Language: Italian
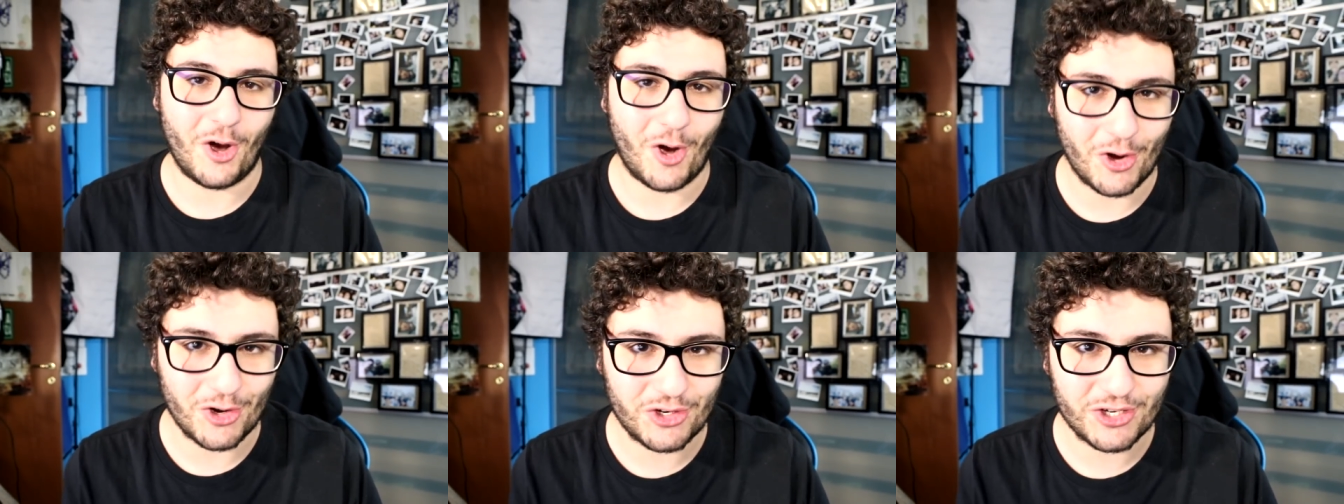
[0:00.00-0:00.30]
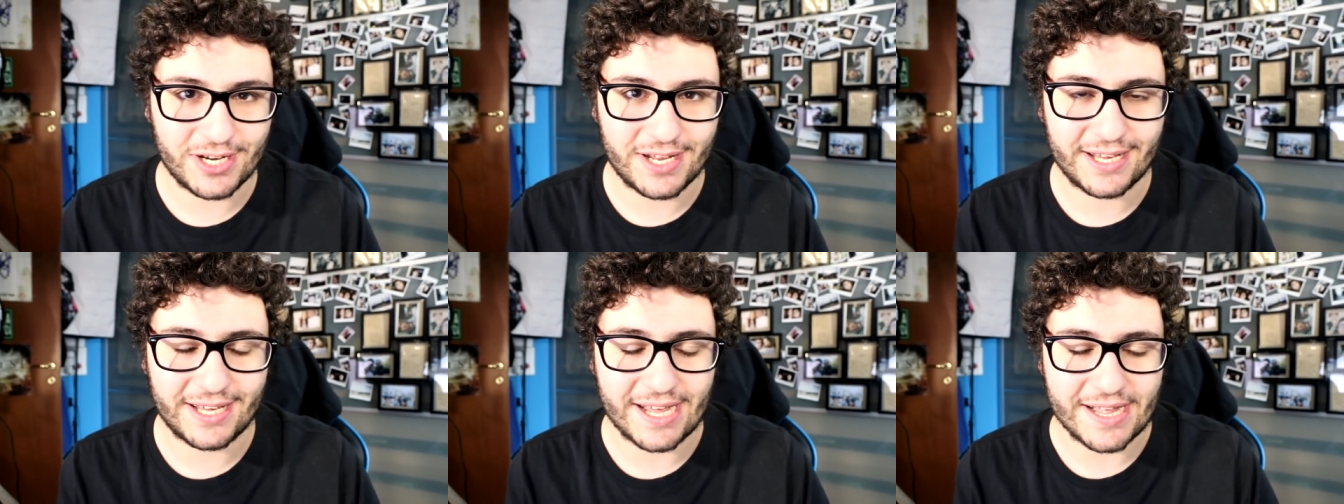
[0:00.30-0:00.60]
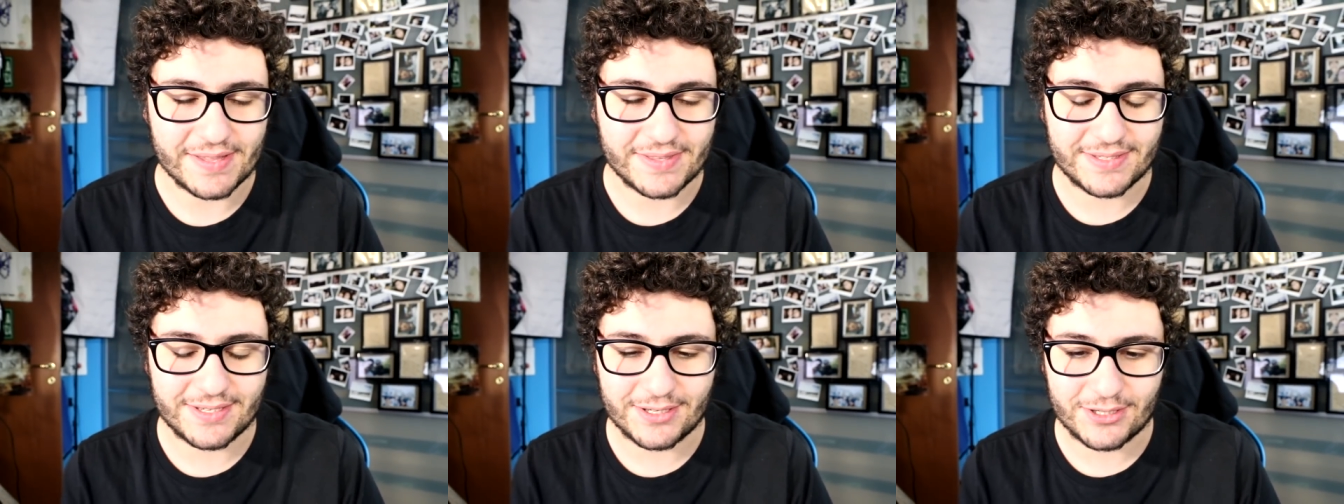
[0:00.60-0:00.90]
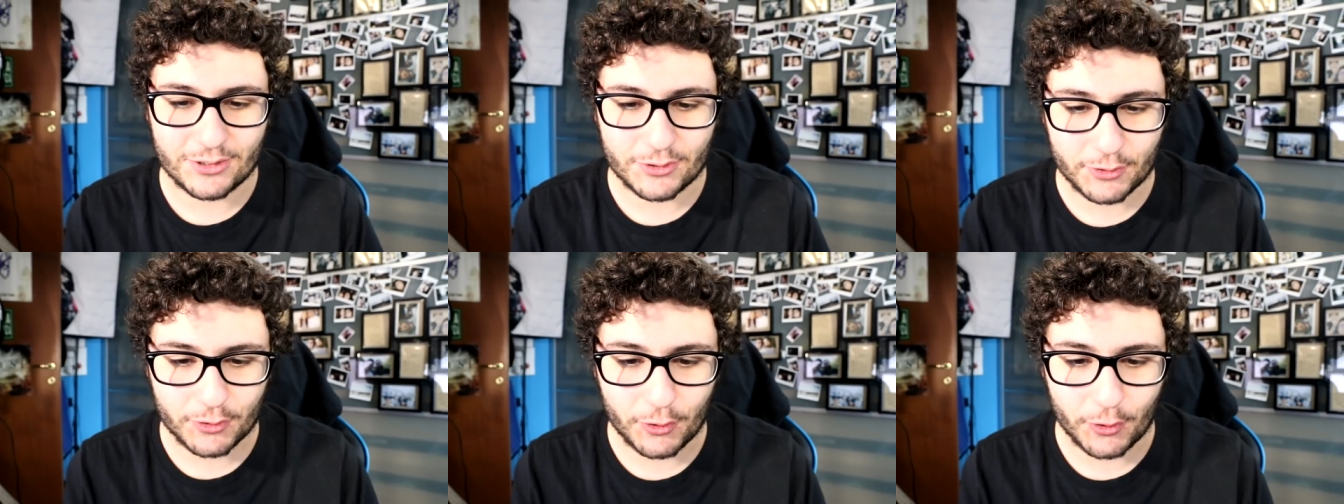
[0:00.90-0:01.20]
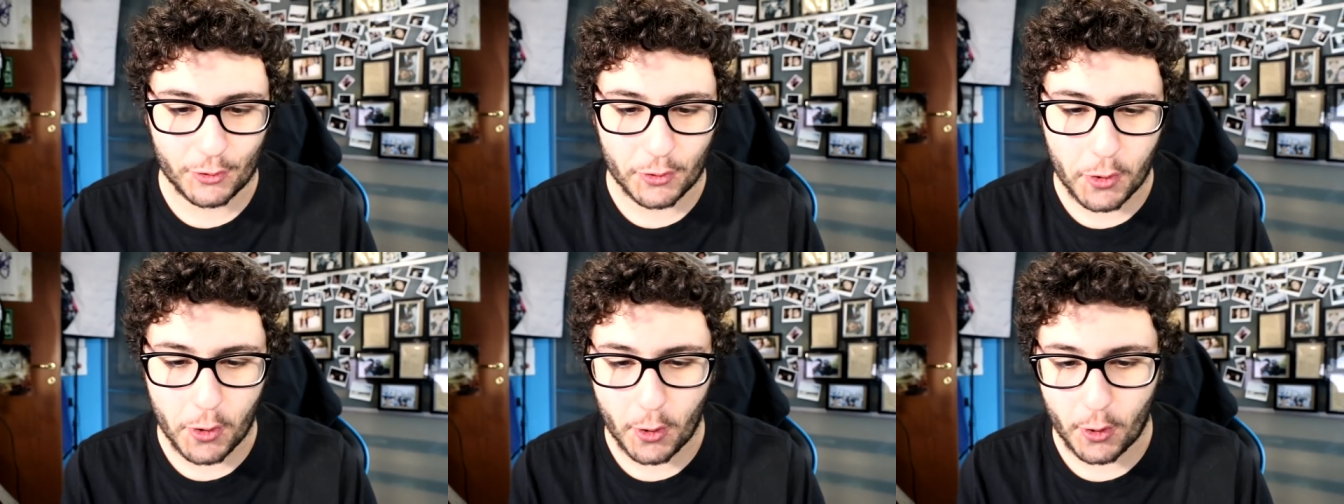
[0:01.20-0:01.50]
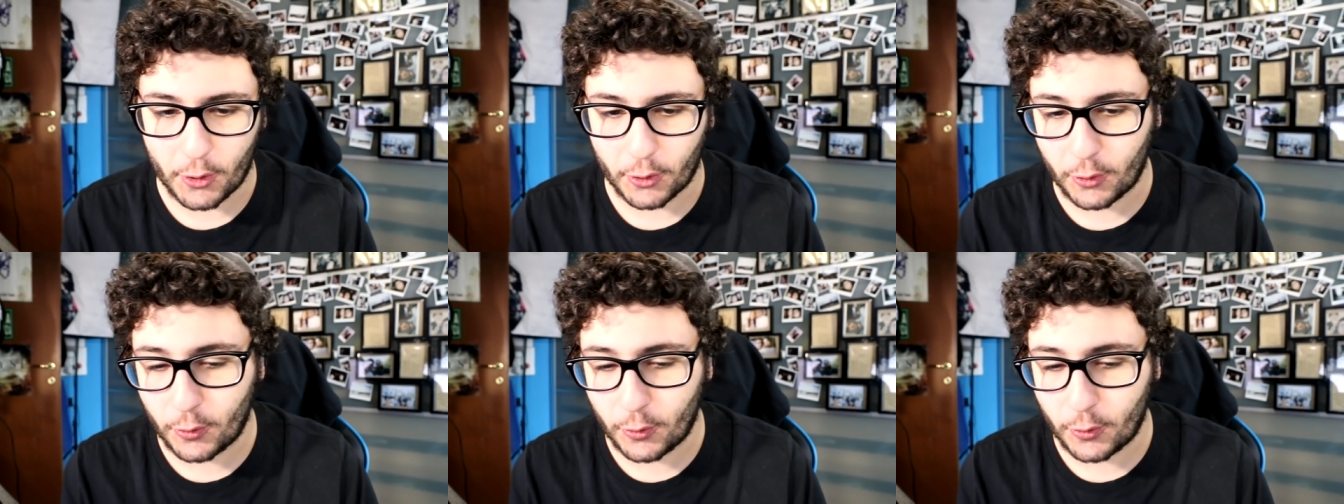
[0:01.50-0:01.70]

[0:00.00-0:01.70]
Oggi ragazzi sono